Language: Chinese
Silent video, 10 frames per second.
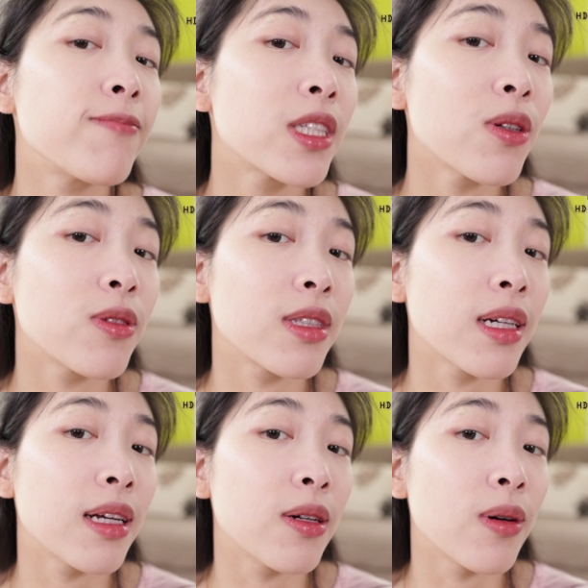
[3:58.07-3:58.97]
凑近
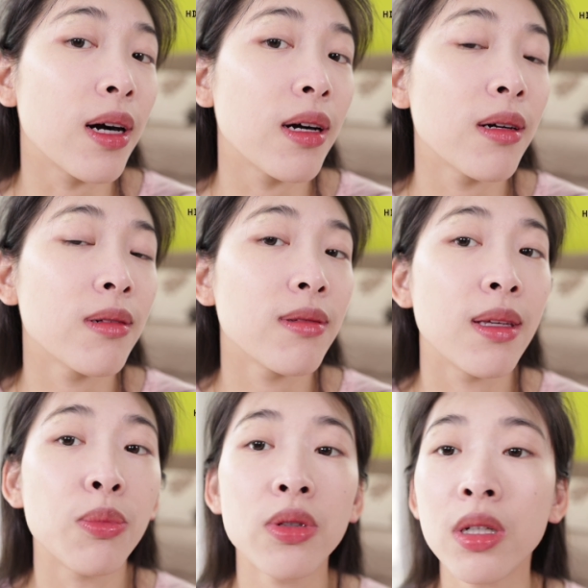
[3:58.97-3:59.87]
看的话
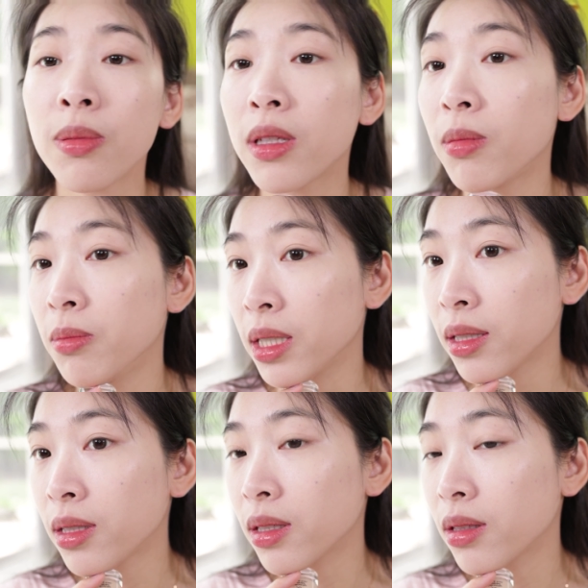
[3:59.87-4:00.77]
也不是特别特别
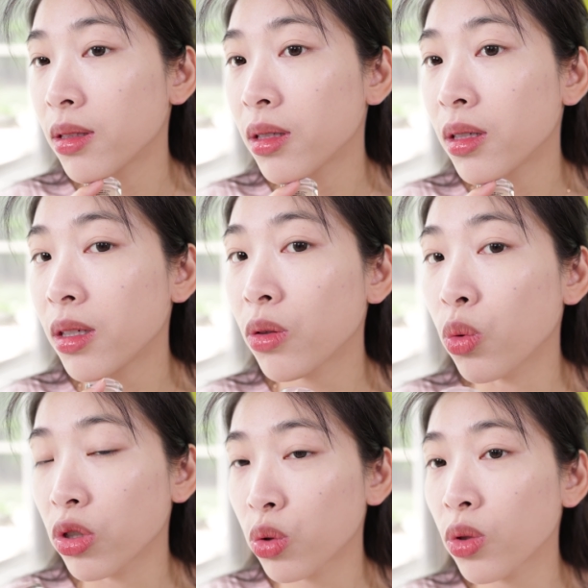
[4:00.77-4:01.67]
明显，因
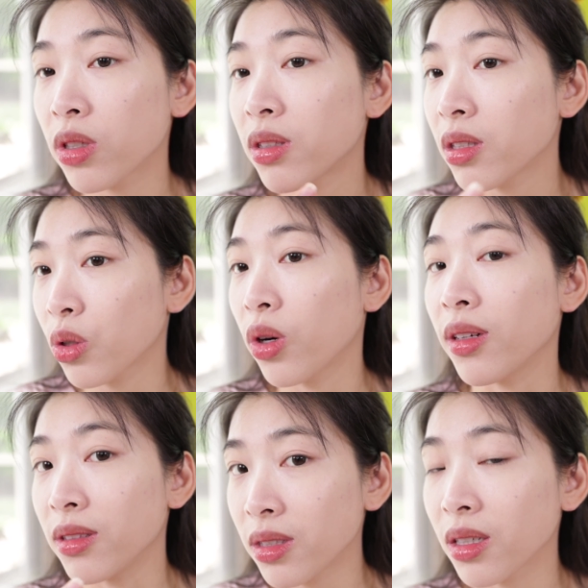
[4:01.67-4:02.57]
为我是对着镜头
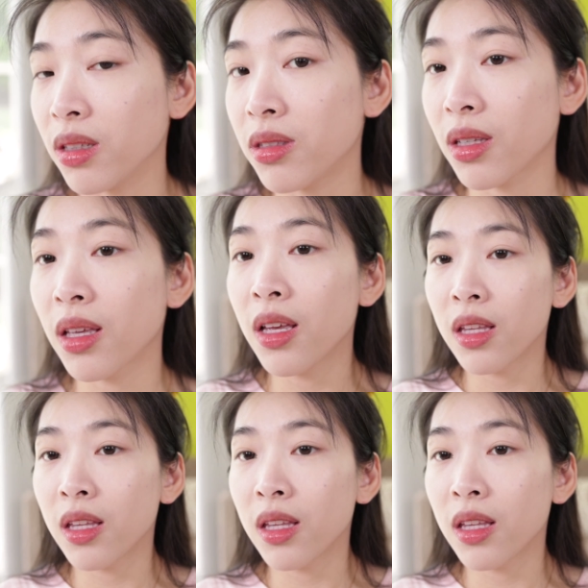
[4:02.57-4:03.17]
很近很近，